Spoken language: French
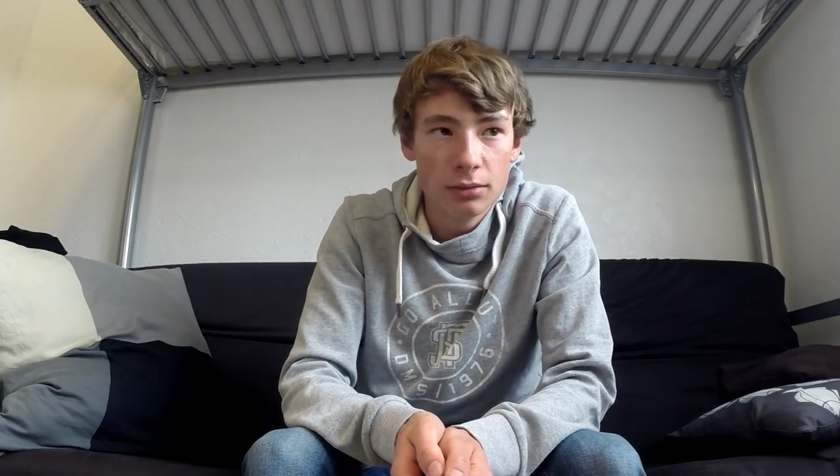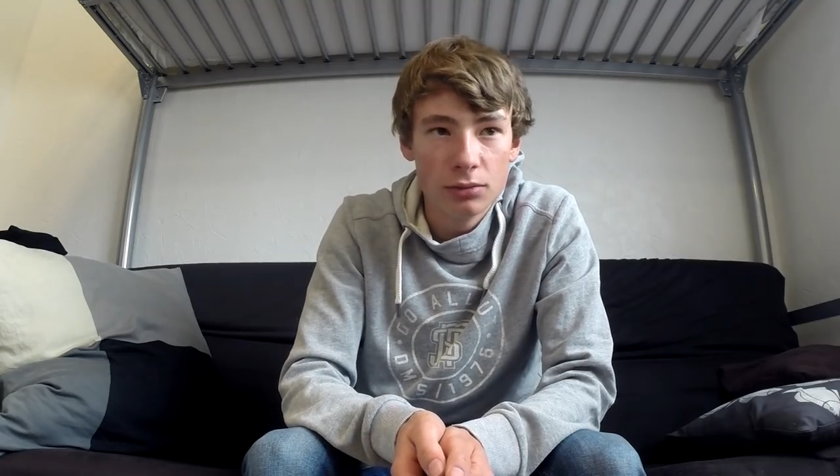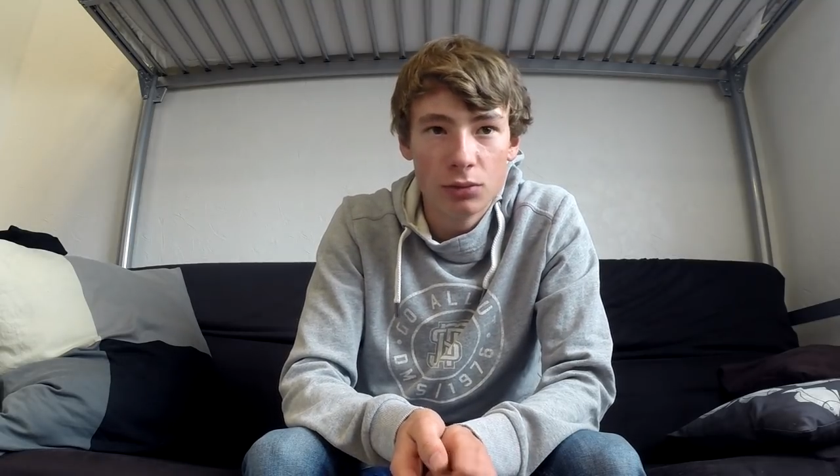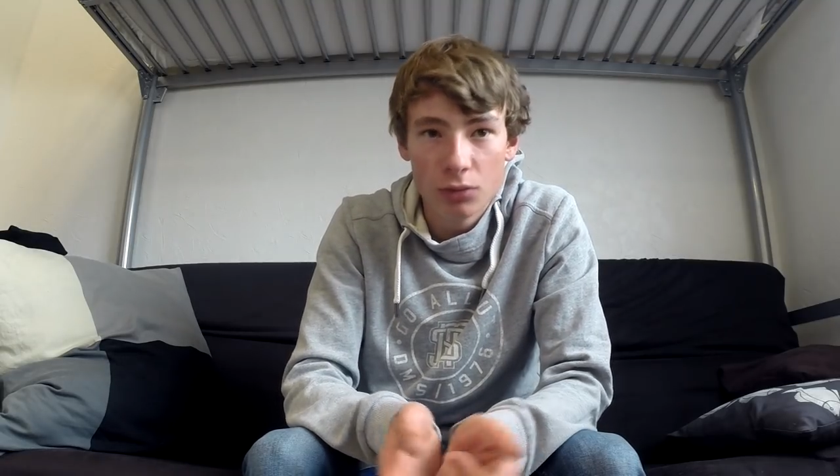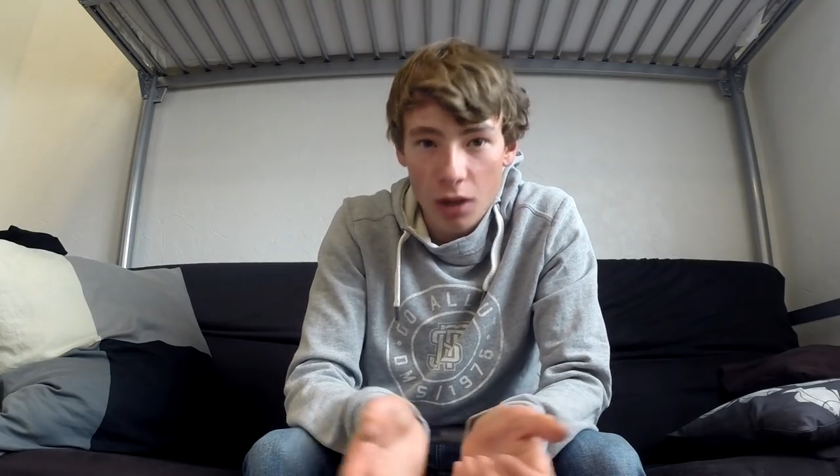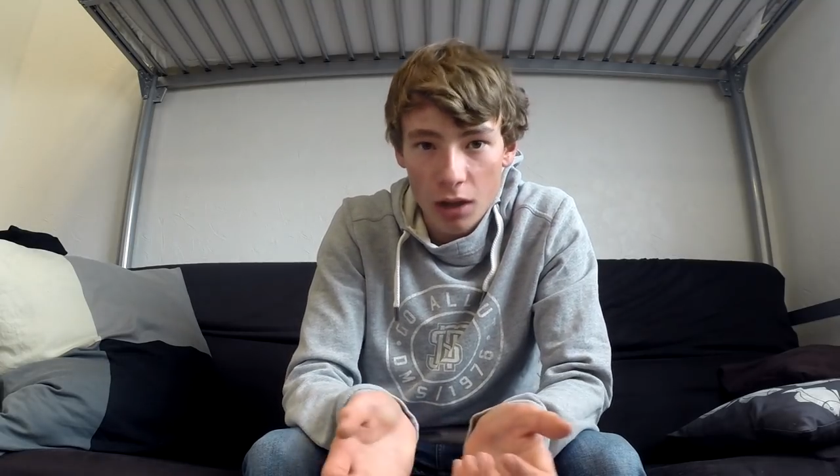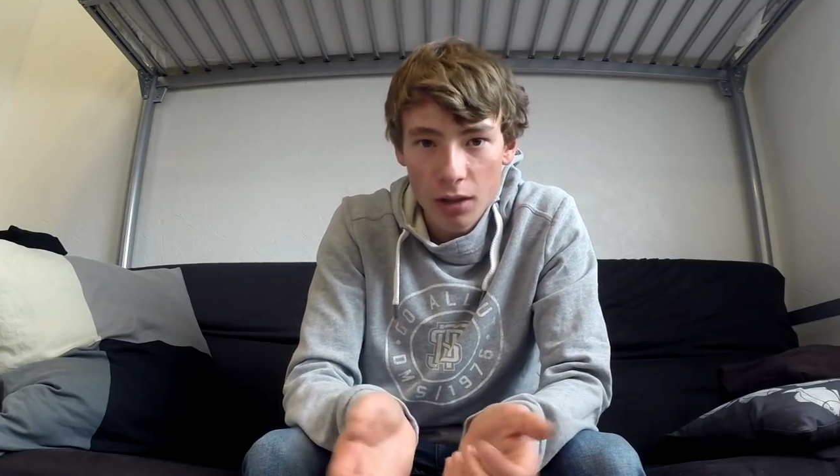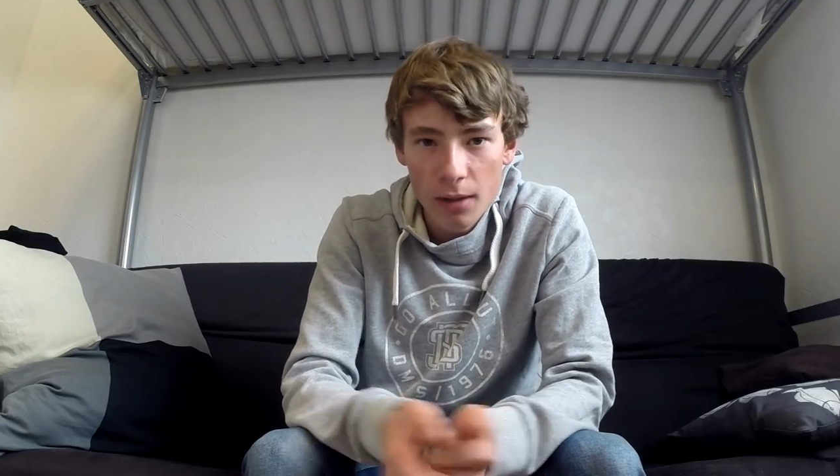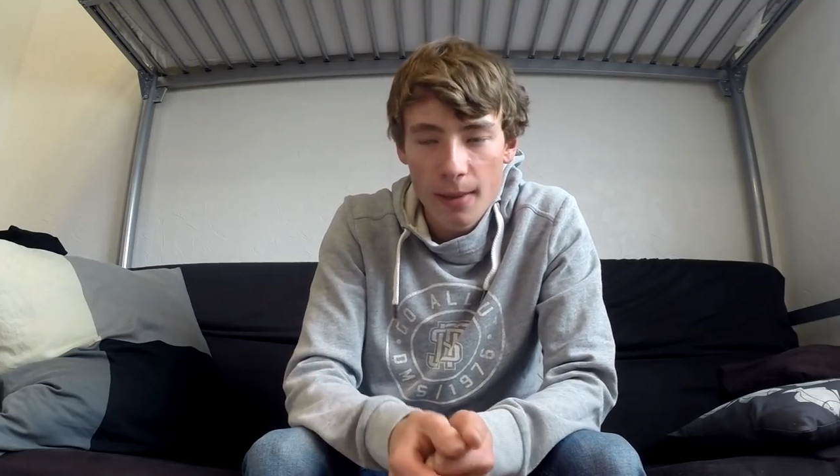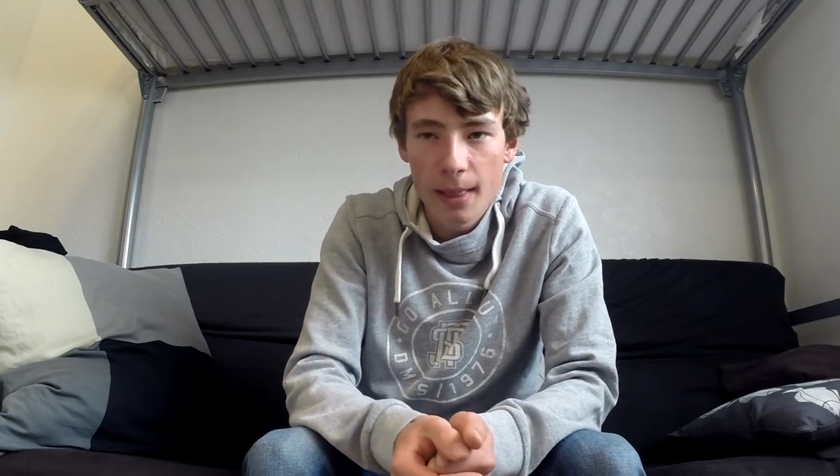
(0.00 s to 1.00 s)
dont un